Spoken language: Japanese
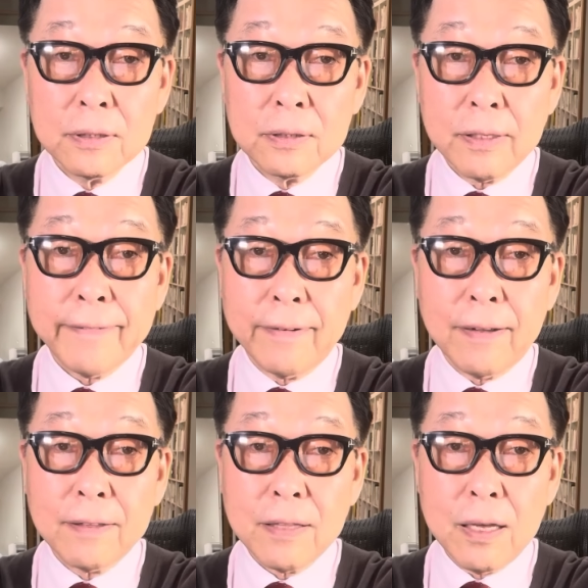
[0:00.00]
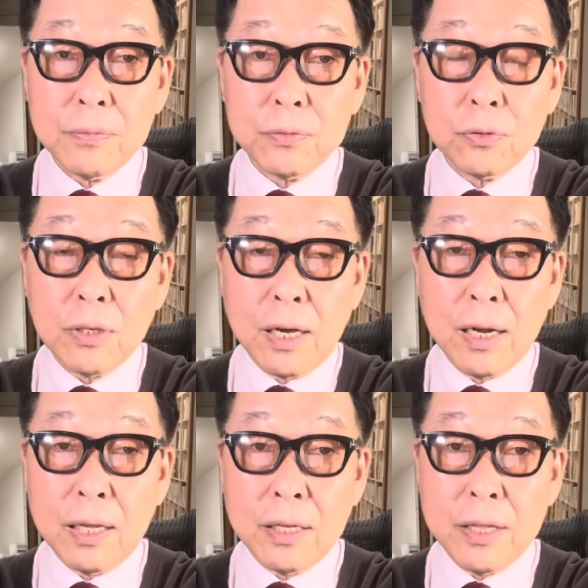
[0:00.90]
だから台風から
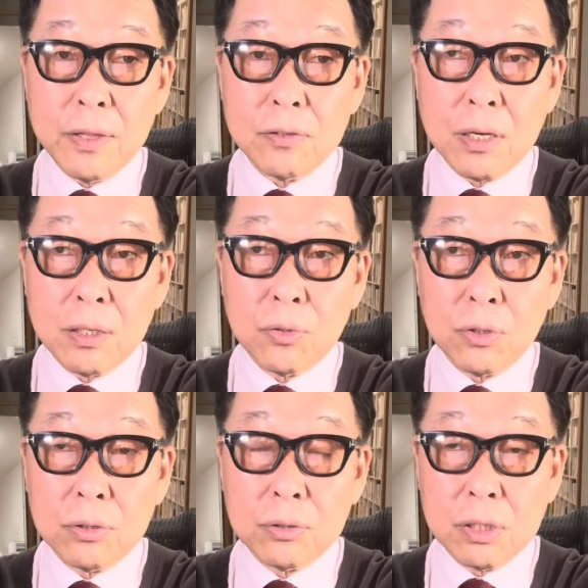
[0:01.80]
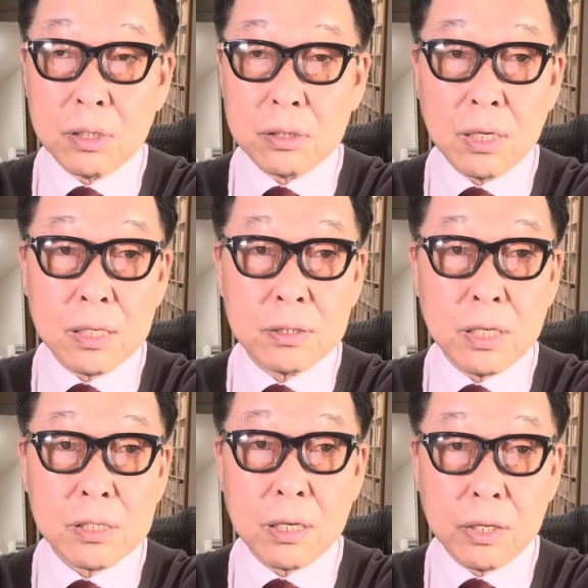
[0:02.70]
離れてるからといって全然安
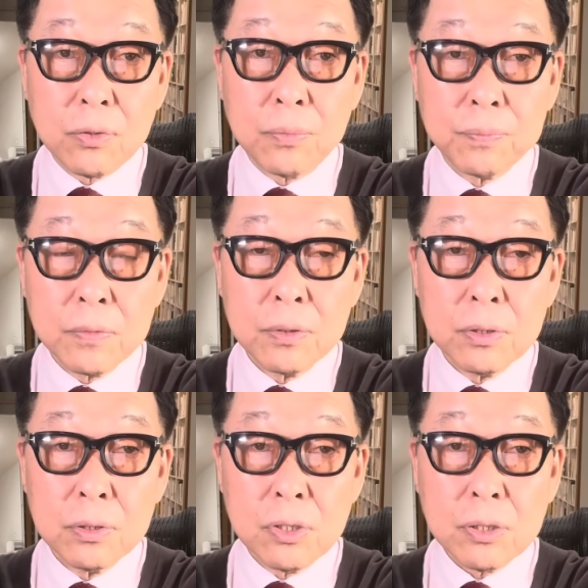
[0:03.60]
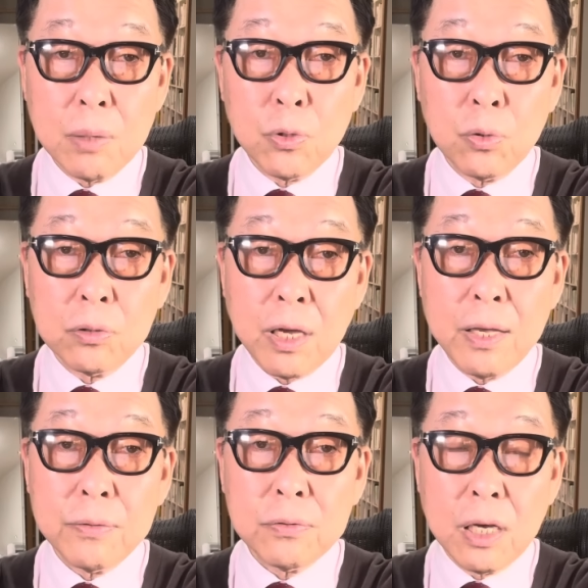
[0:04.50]
全じゃないと。しかもこの
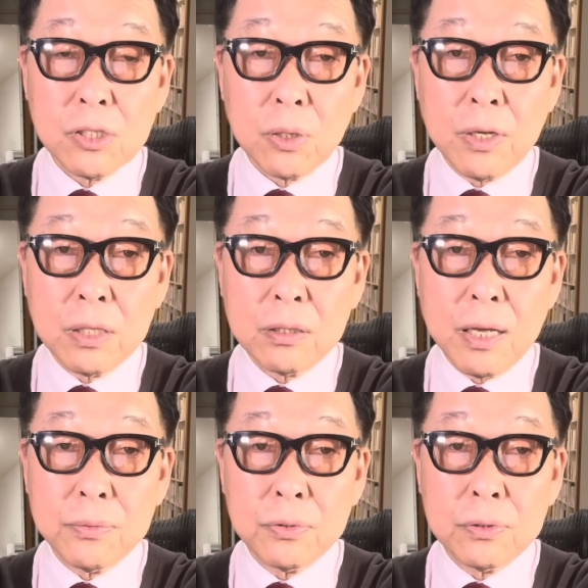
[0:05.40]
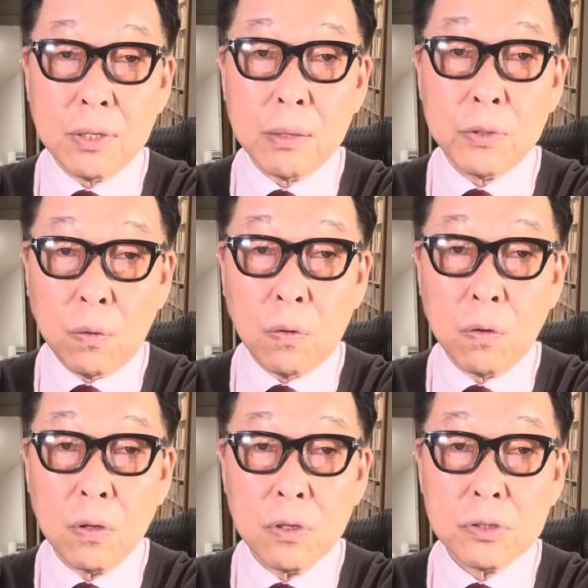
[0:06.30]
台風が伊勢湾台風並み
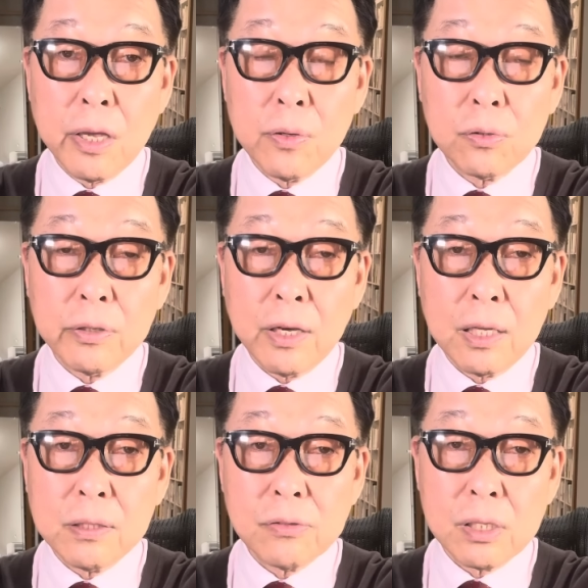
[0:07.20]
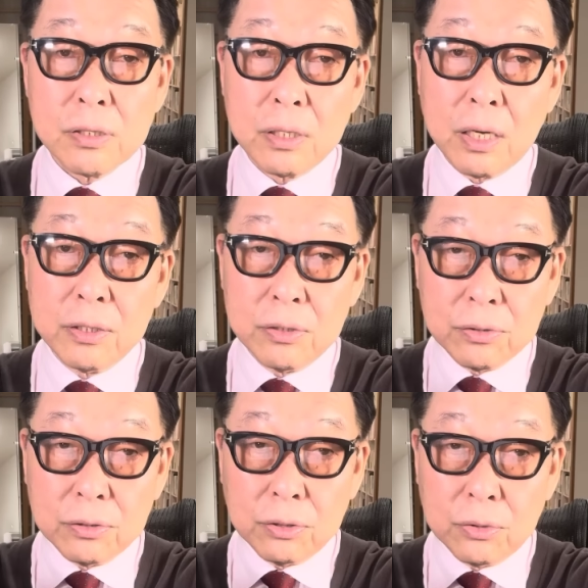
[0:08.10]
の勢力で発達させながらゆっ
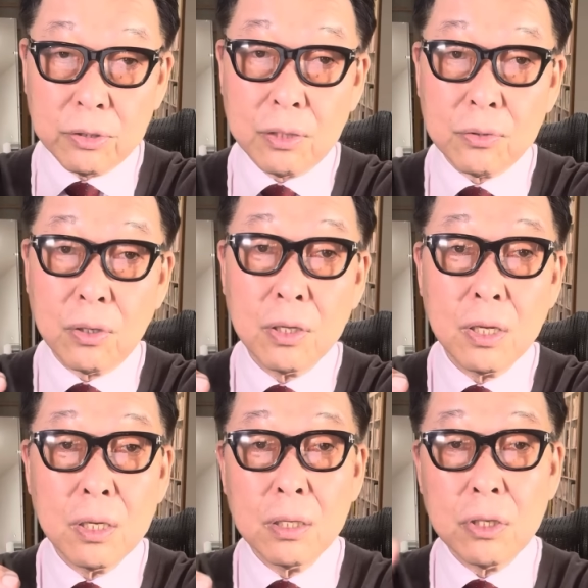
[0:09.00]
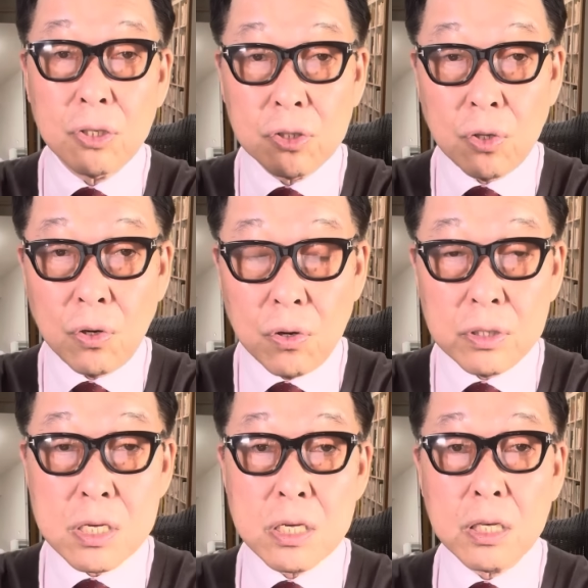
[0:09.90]
くり動いてると。で非常
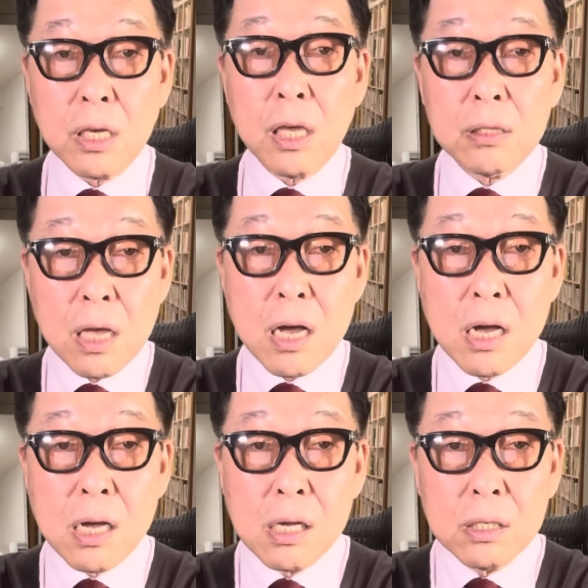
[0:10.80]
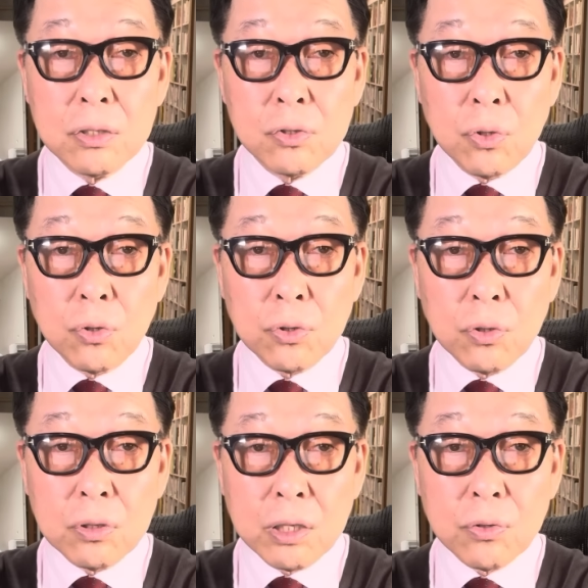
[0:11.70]
に危険な状
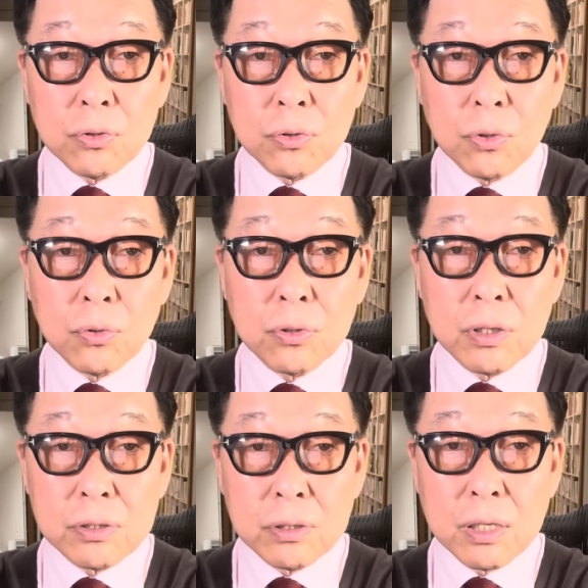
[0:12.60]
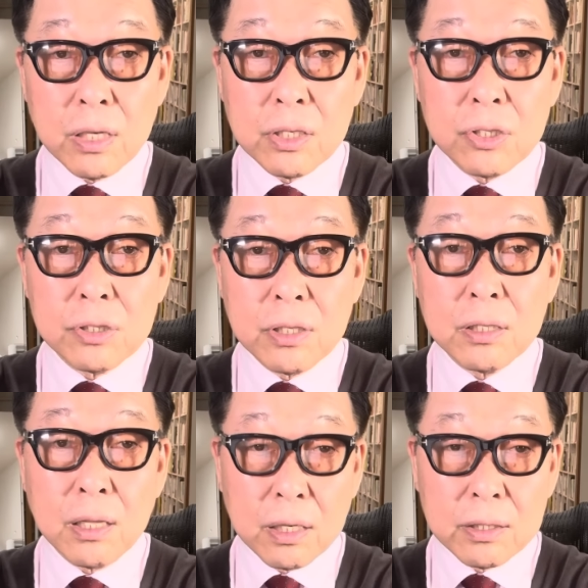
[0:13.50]
況だということをですね、ぜひ知って
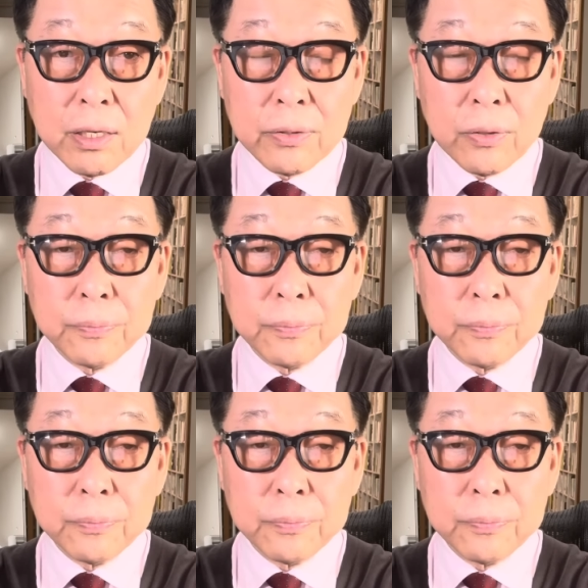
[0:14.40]
いただきたいと。